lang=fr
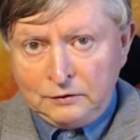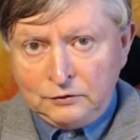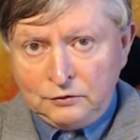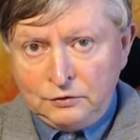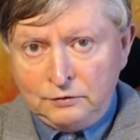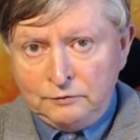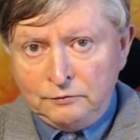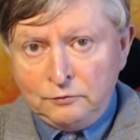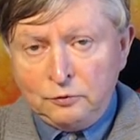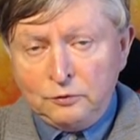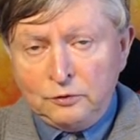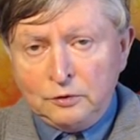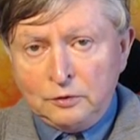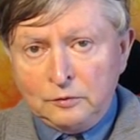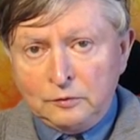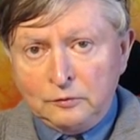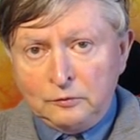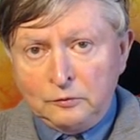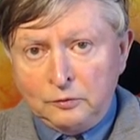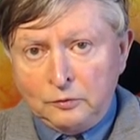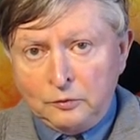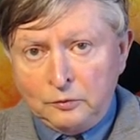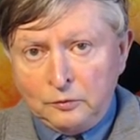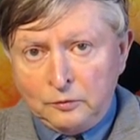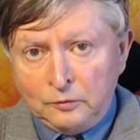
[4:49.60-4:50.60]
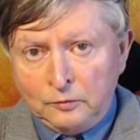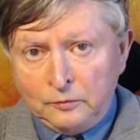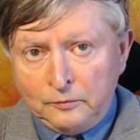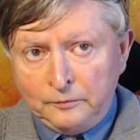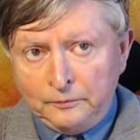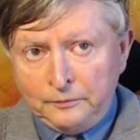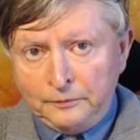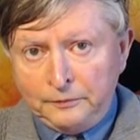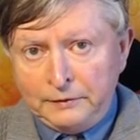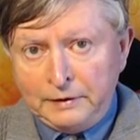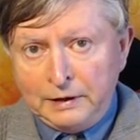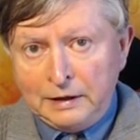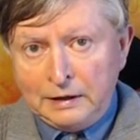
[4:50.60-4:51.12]
euh,
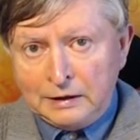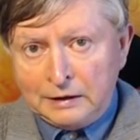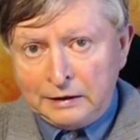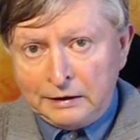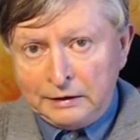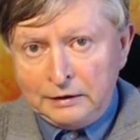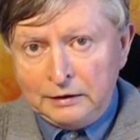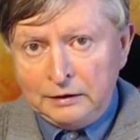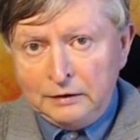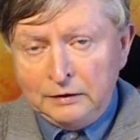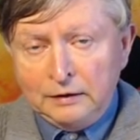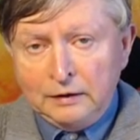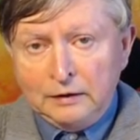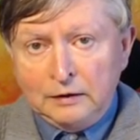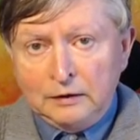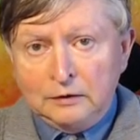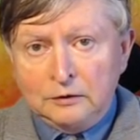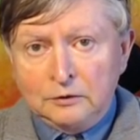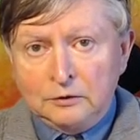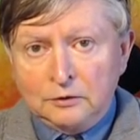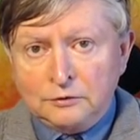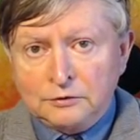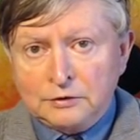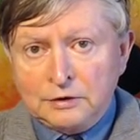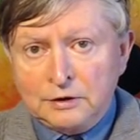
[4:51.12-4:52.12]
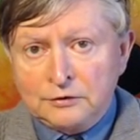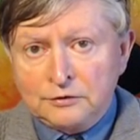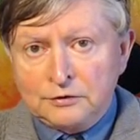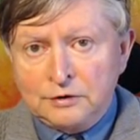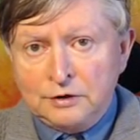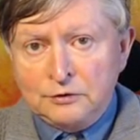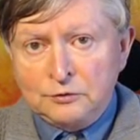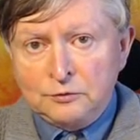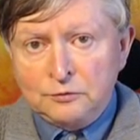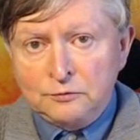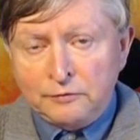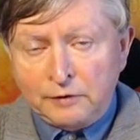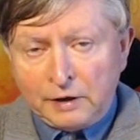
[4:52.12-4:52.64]
décrit dans un de
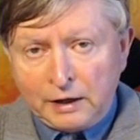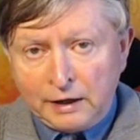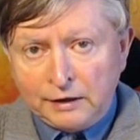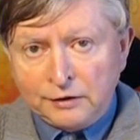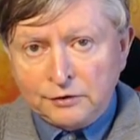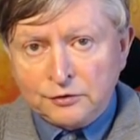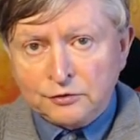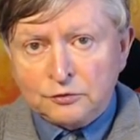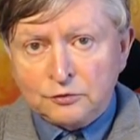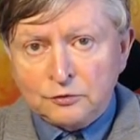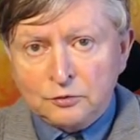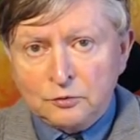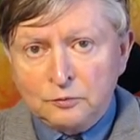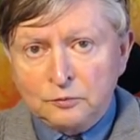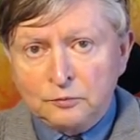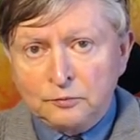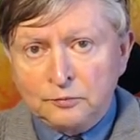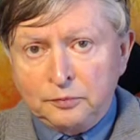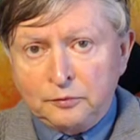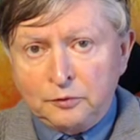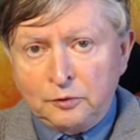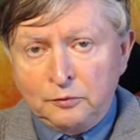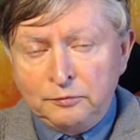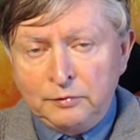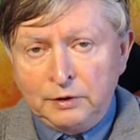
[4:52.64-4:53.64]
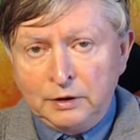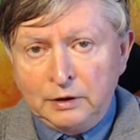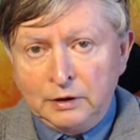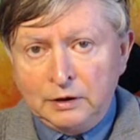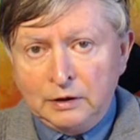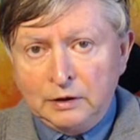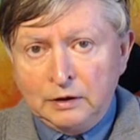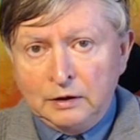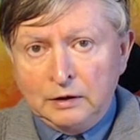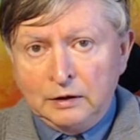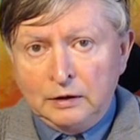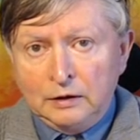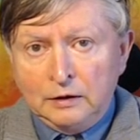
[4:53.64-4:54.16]
ses ouvrages, son
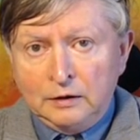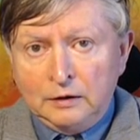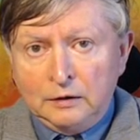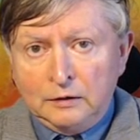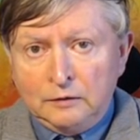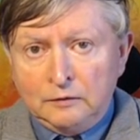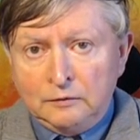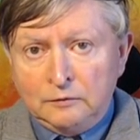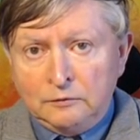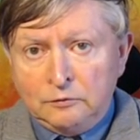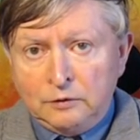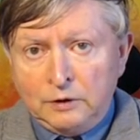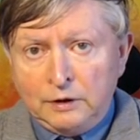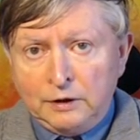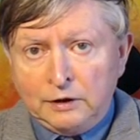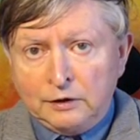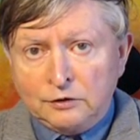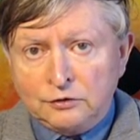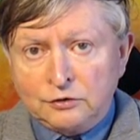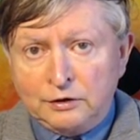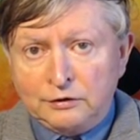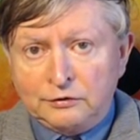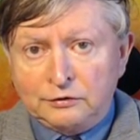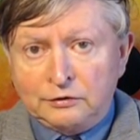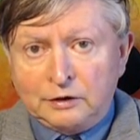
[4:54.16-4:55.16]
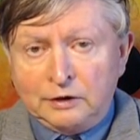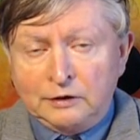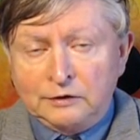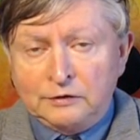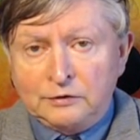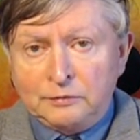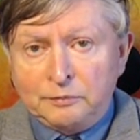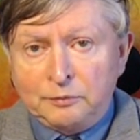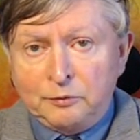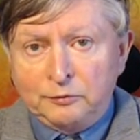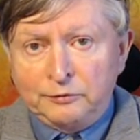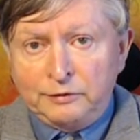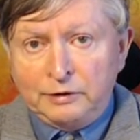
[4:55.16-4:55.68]
premier voyage astral
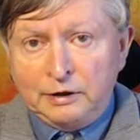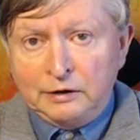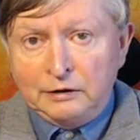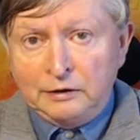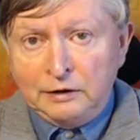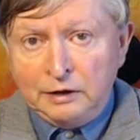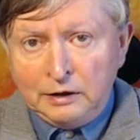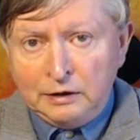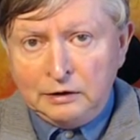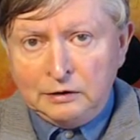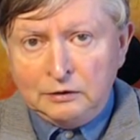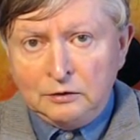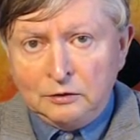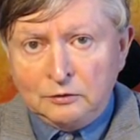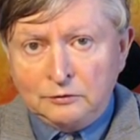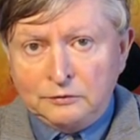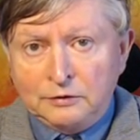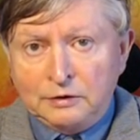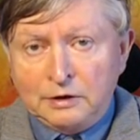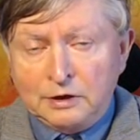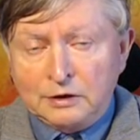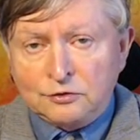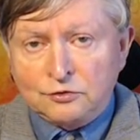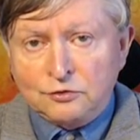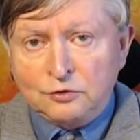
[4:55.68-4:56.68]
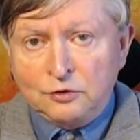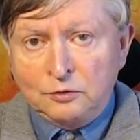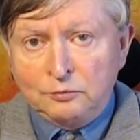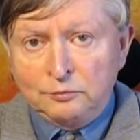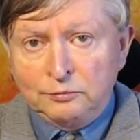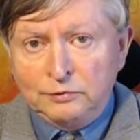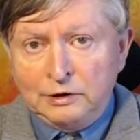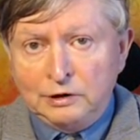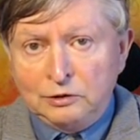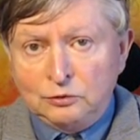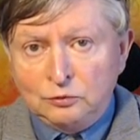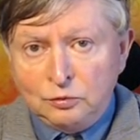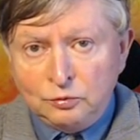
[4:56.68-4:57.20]
spontané dans sa chambre
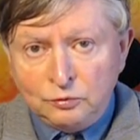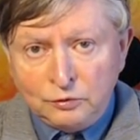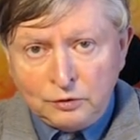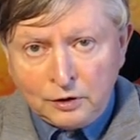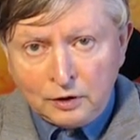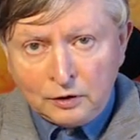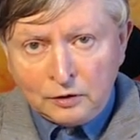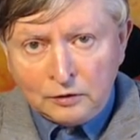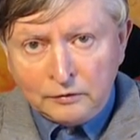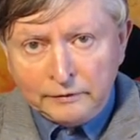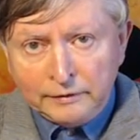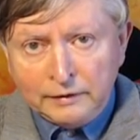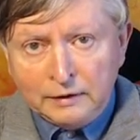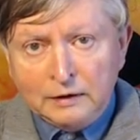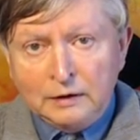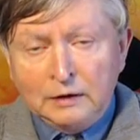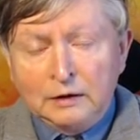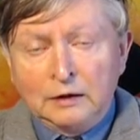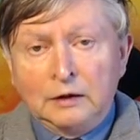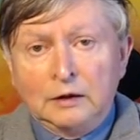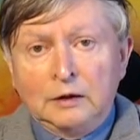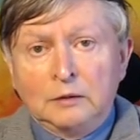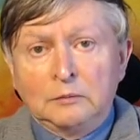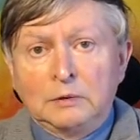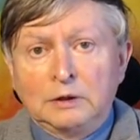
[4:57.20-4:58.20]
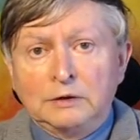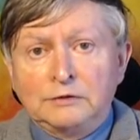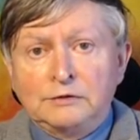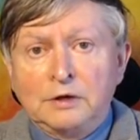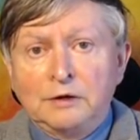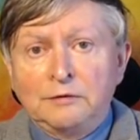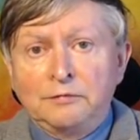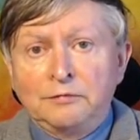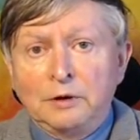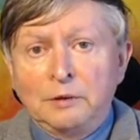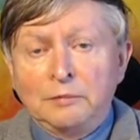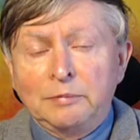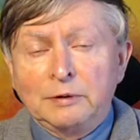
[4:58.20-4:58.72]
d'étudiant, mais ben, c'est
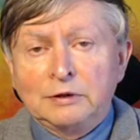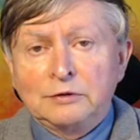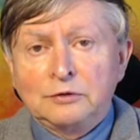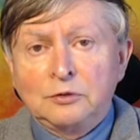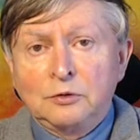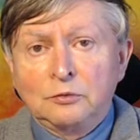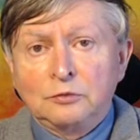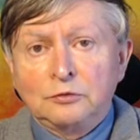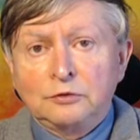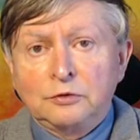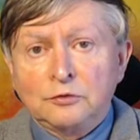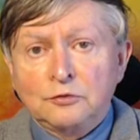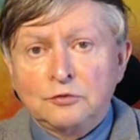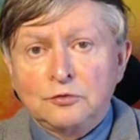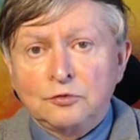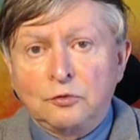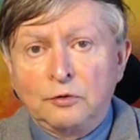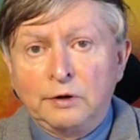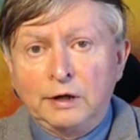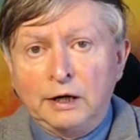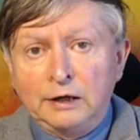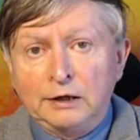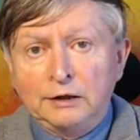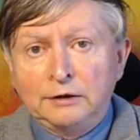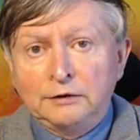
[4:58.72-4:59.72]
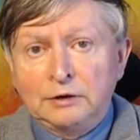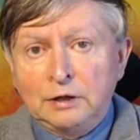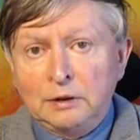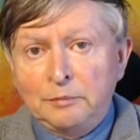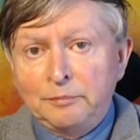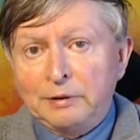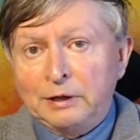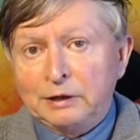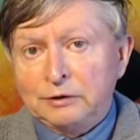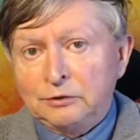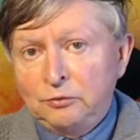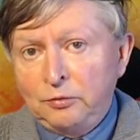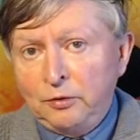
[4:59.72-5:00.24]
fait parce que ce jour-là, il était
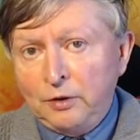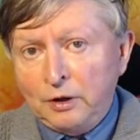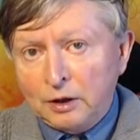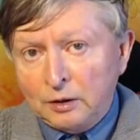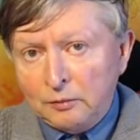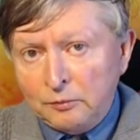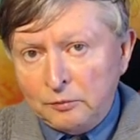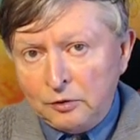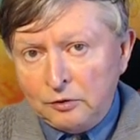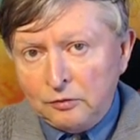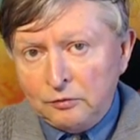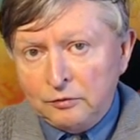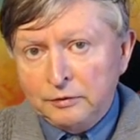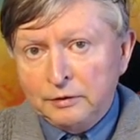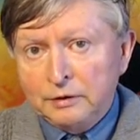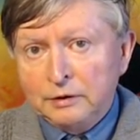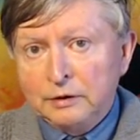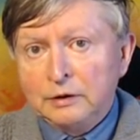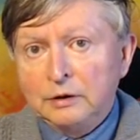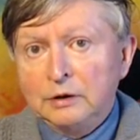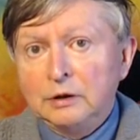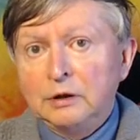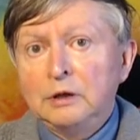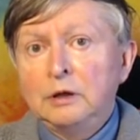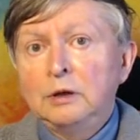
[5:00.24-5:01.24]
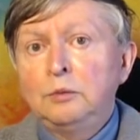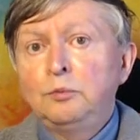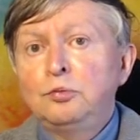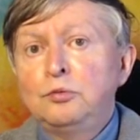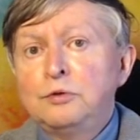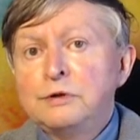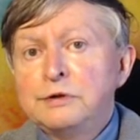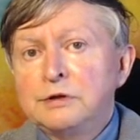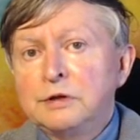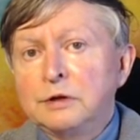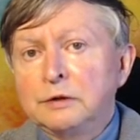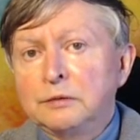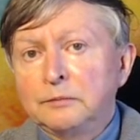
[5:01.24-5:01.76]
particulièrement
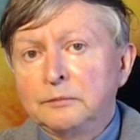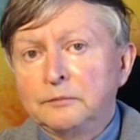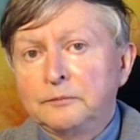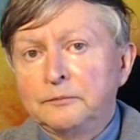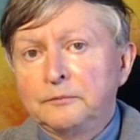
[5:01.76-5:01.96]
épuisé.